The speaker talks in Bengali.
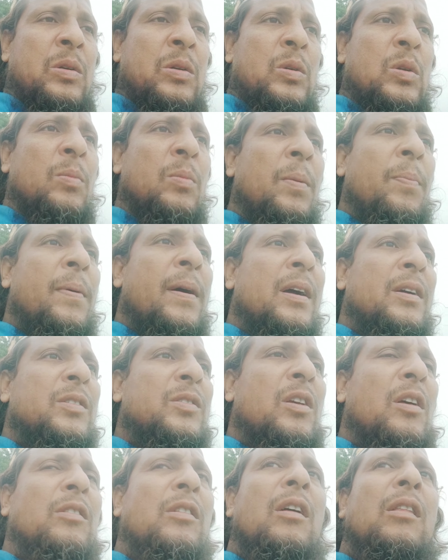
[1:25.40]
নবী পাক
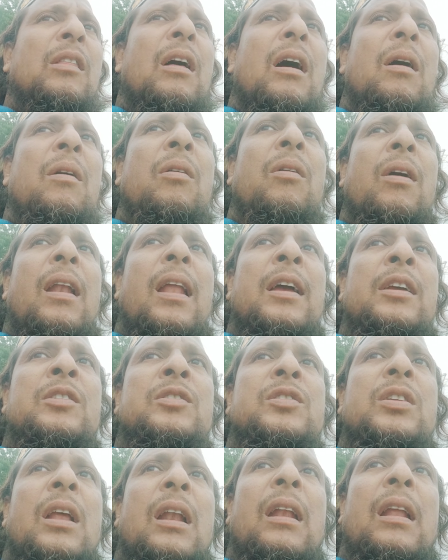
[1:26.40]
সাল্লাহ আলাই
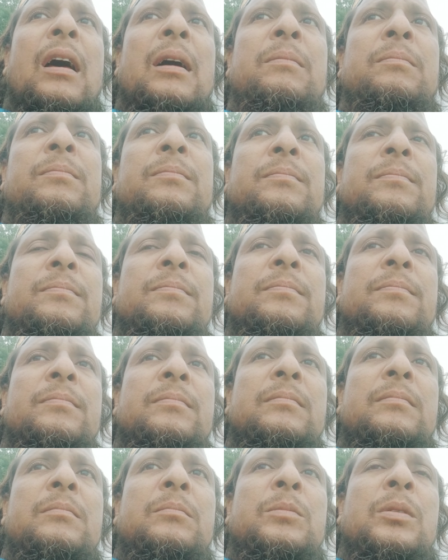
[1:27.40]
সাল্লাম
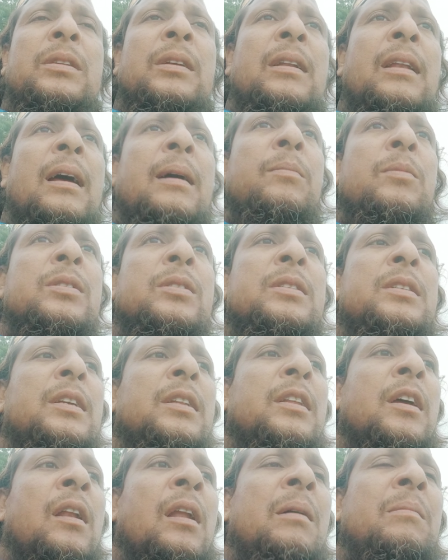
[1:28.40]
মদিনা
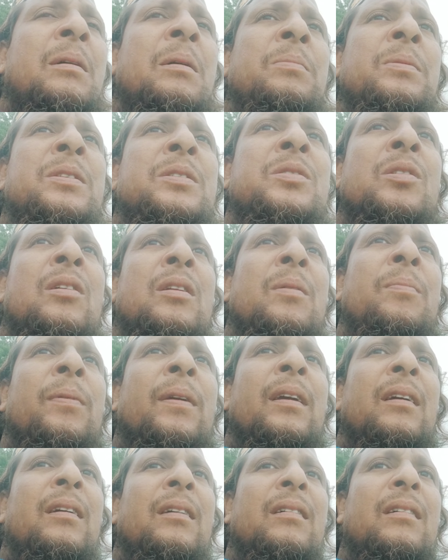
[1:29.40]
মসজিদে নবাবি
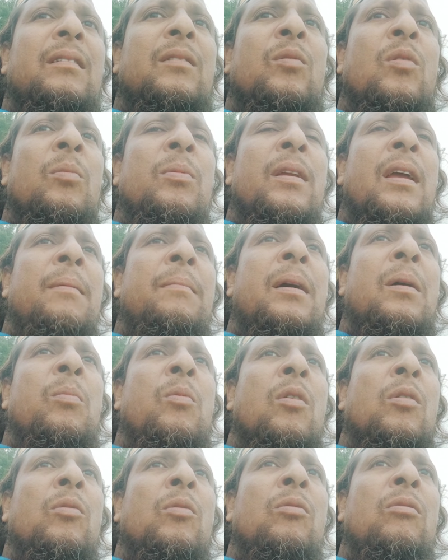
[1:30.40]
শরীফে নবী আমার
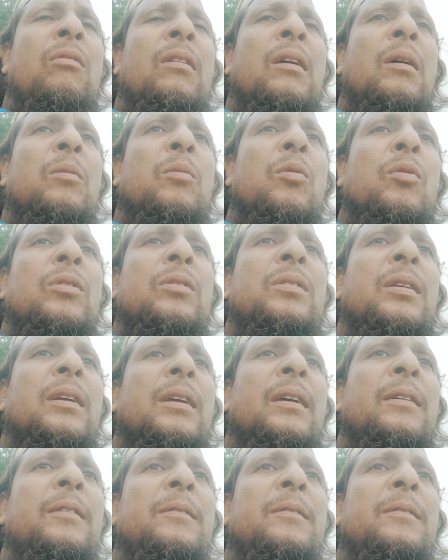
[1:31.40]
বর্ণনা করছে